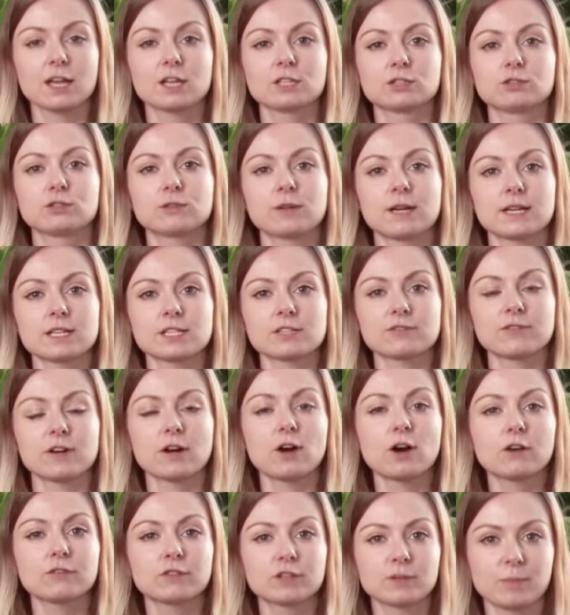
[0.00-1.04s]
Szukasz
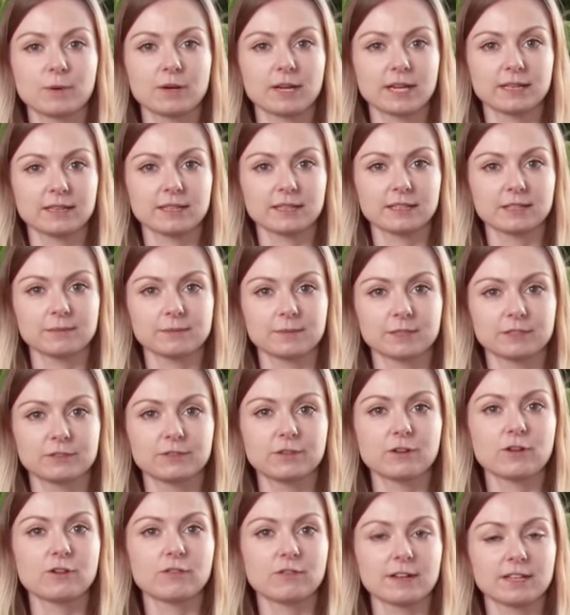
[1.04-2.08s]
fachowych porad na temat
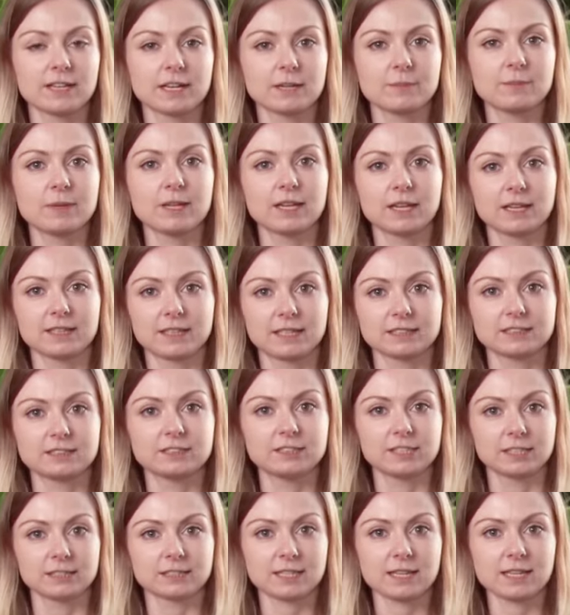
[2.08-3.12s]
wychowania i pielęgnacji
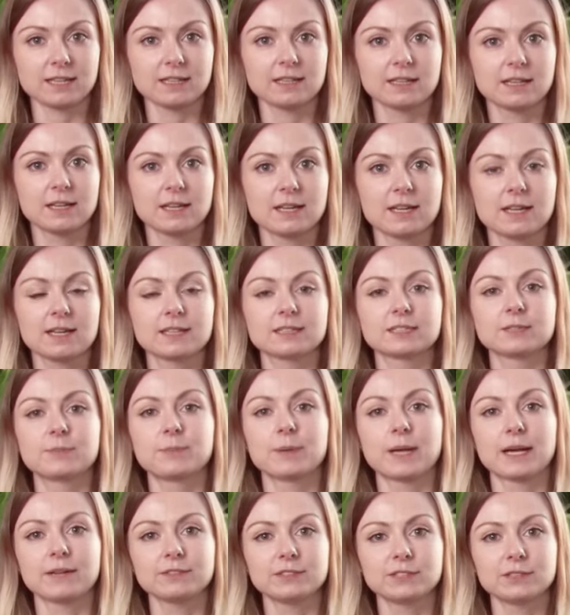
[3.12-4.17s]
dziecka?
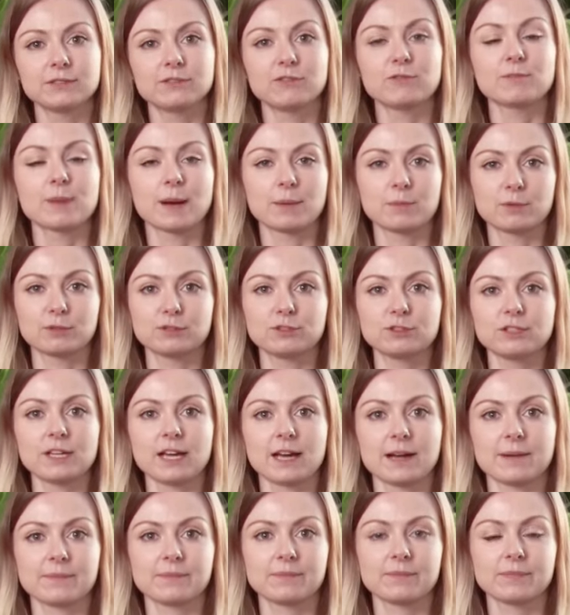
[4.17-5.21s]
Sprawdź w Mamo to
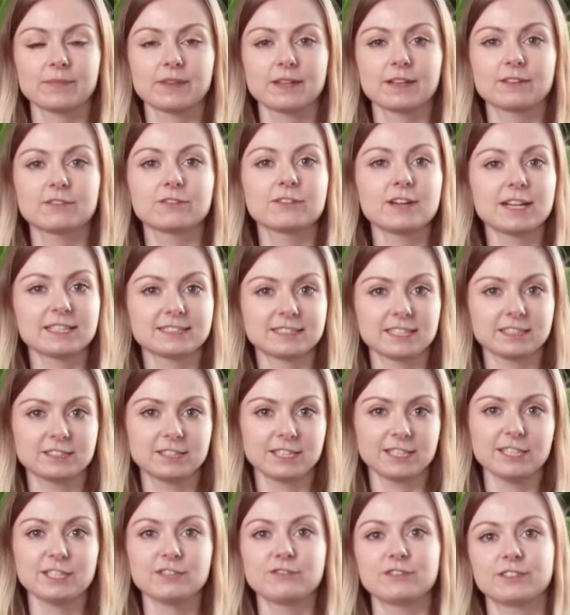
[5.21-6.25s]
ja w
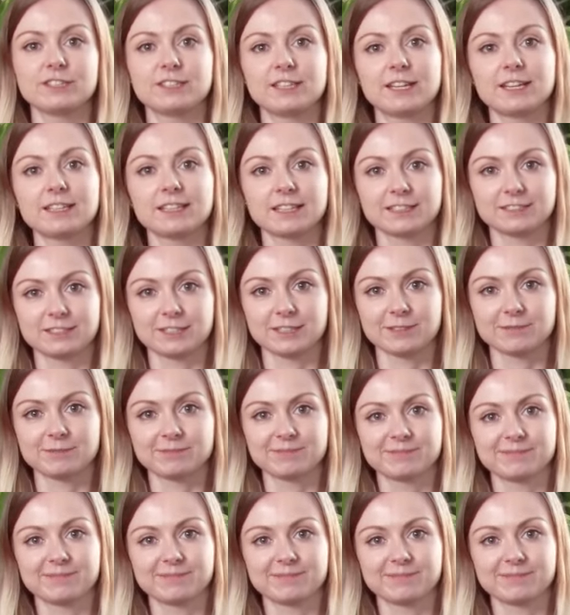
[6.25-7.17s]
gazecie i w internecie.